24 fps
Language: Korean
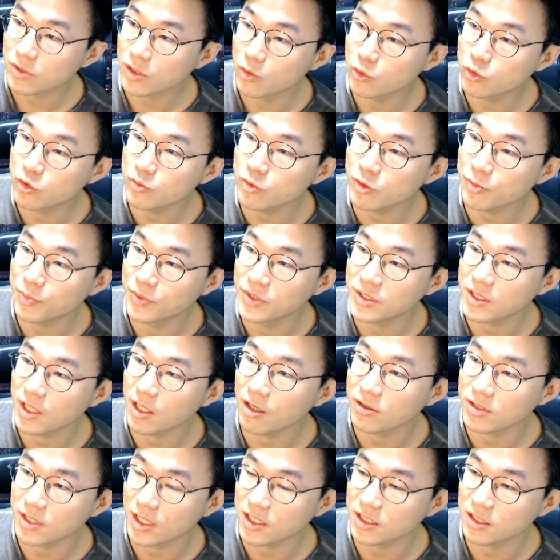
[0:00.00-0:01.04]
요즘도
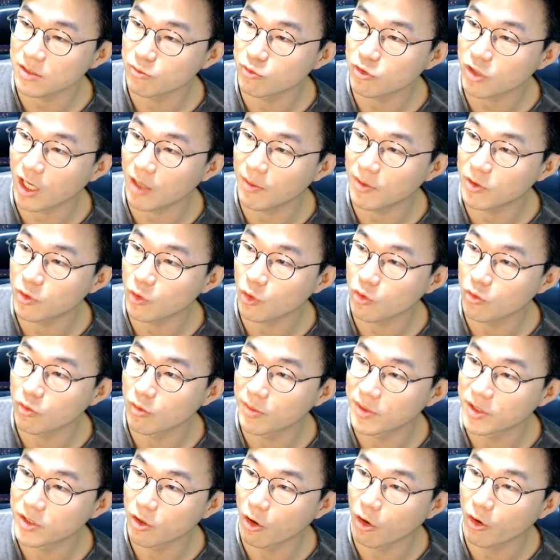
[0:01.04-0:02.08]
비슷해요. 사실은 물가만 놓고
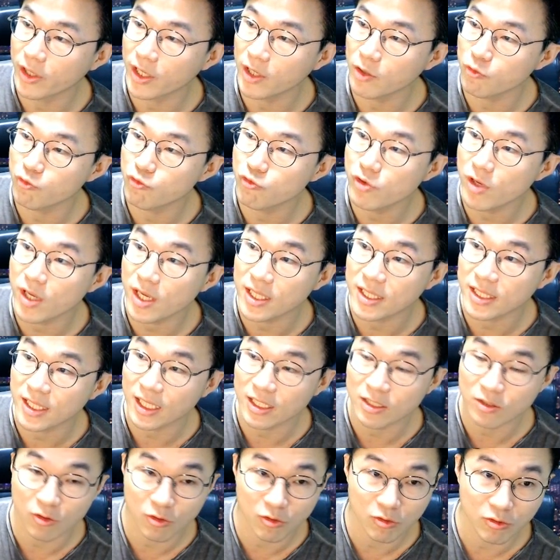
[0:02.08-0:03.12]
보면 0의 위에
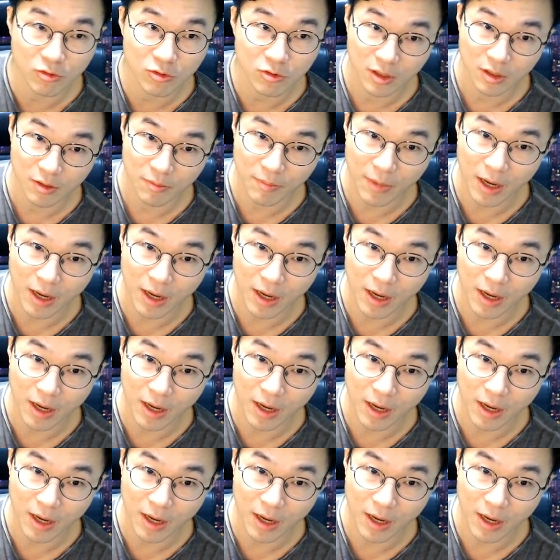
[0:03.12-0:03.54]
있다는 걸로